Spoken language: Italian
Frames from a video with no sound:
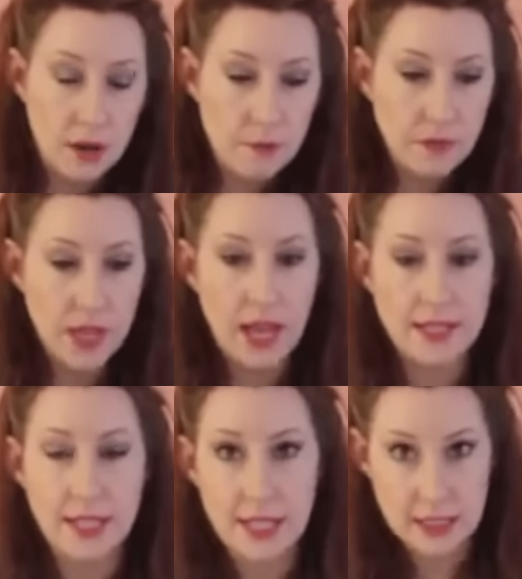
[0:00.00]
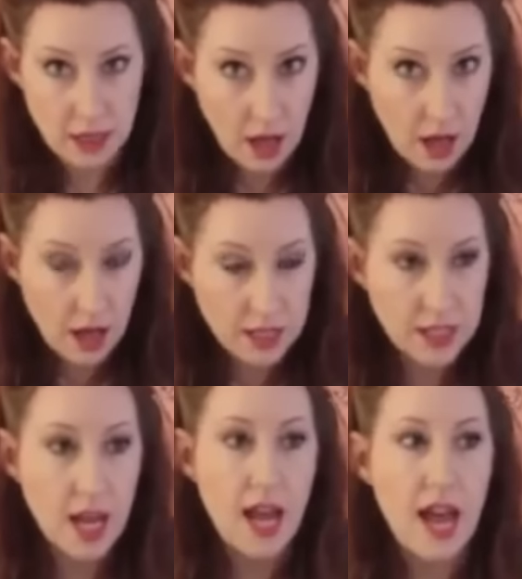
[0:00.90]
flettersi sempre più
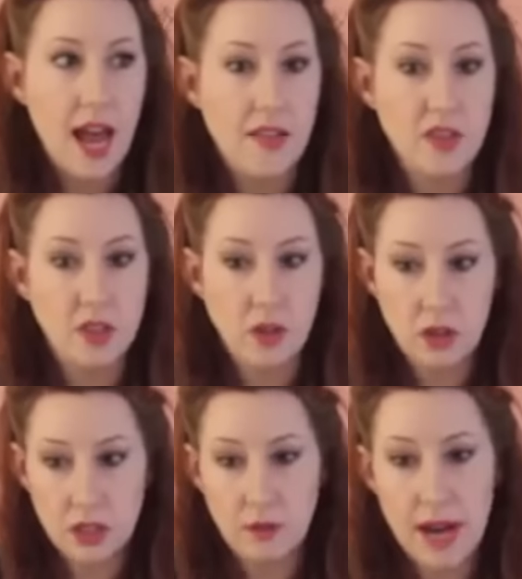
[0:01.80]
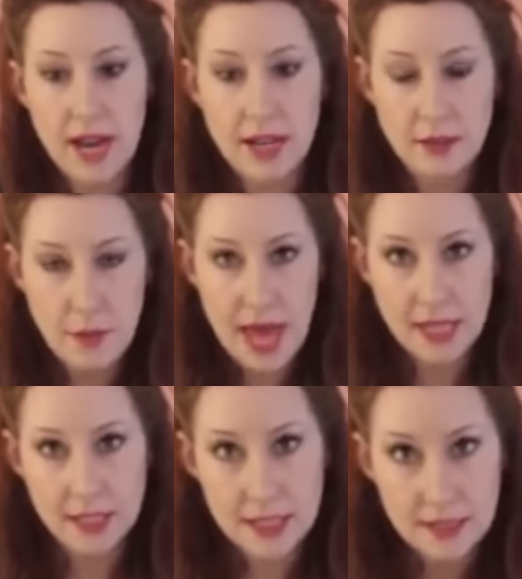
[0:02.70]
quando diventa rovente con i raggi
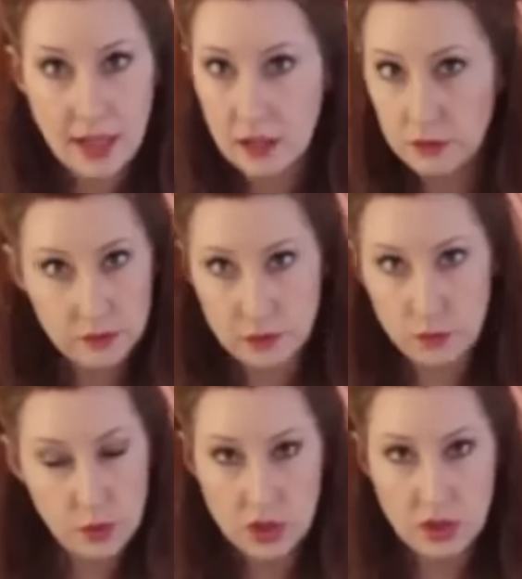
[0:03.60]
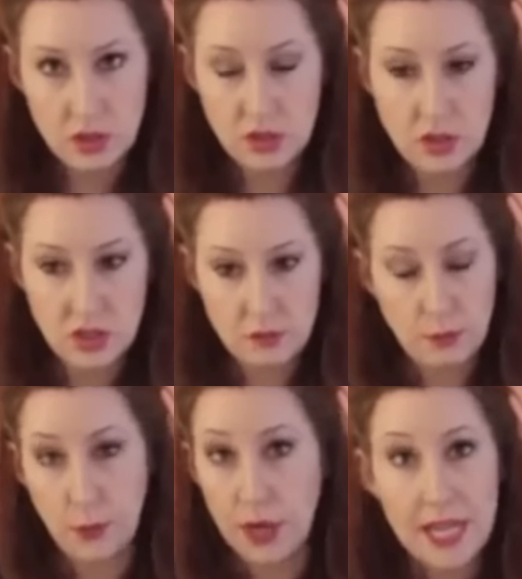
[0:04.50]
solari lo stesso pannello solare
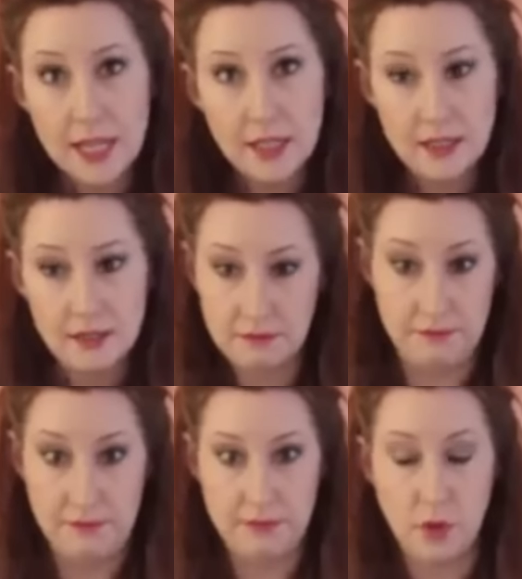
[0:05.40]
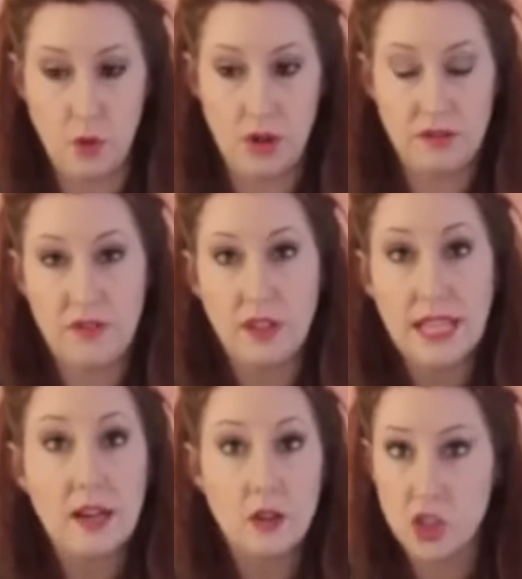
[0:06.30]
dovrebbe spezzarsi o
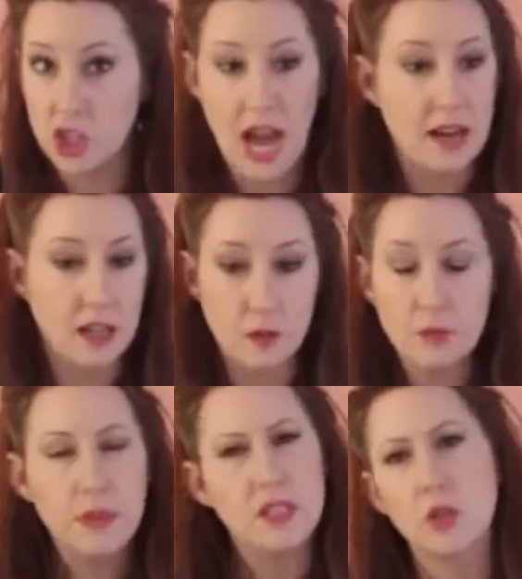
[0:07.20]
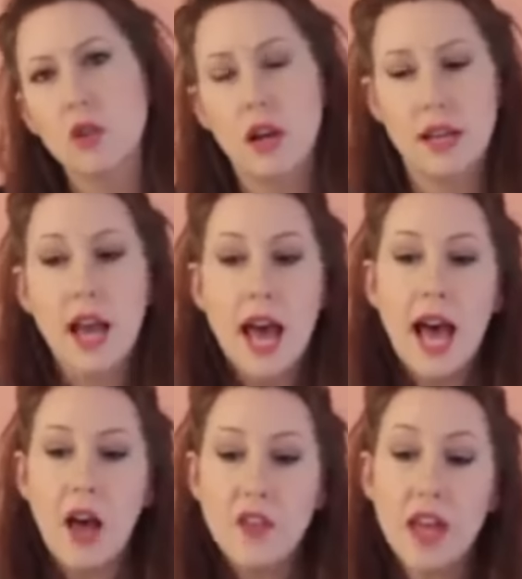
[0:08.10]
cadere o frantumarsi se non
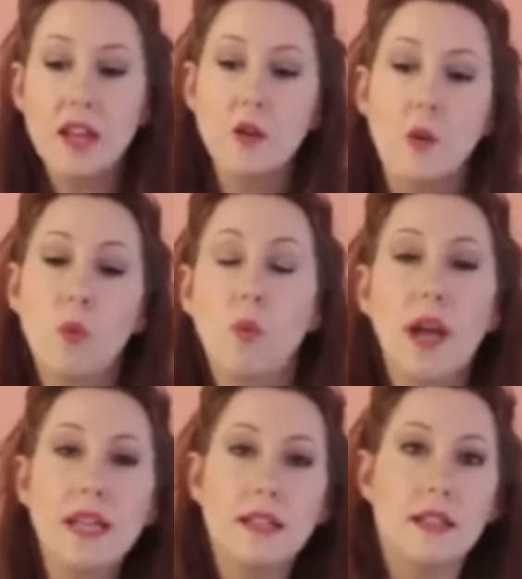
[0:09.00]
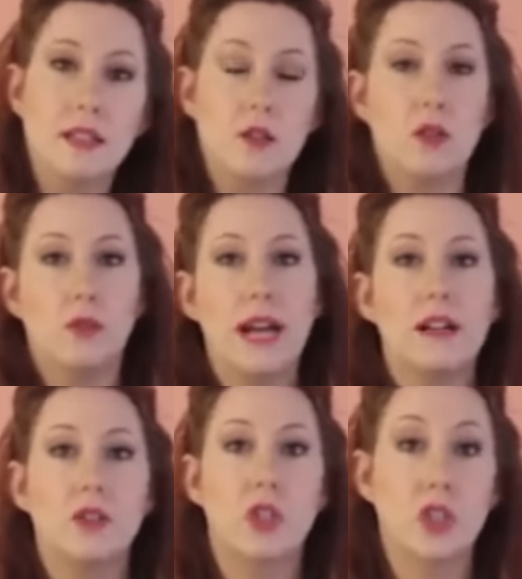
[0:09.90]
distruggersi ed una volta volte che
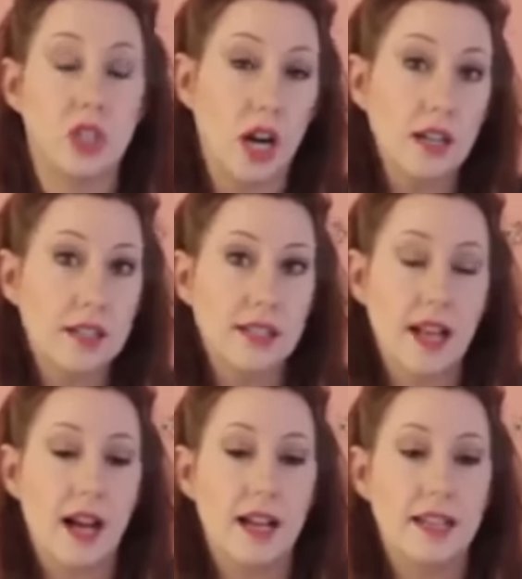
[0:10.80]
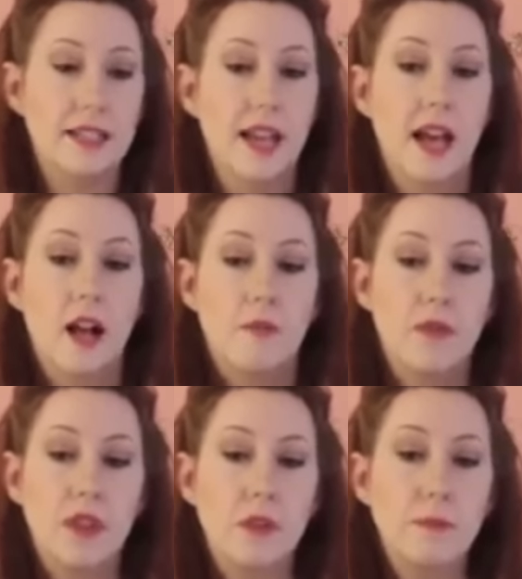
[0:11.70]
girano nella parte buia per il motivo
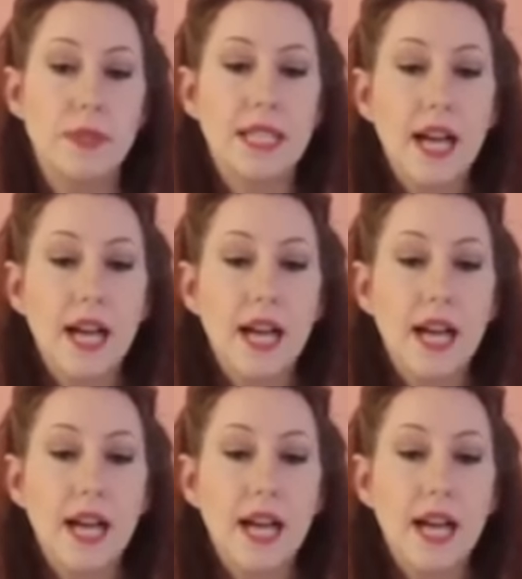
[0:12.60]
che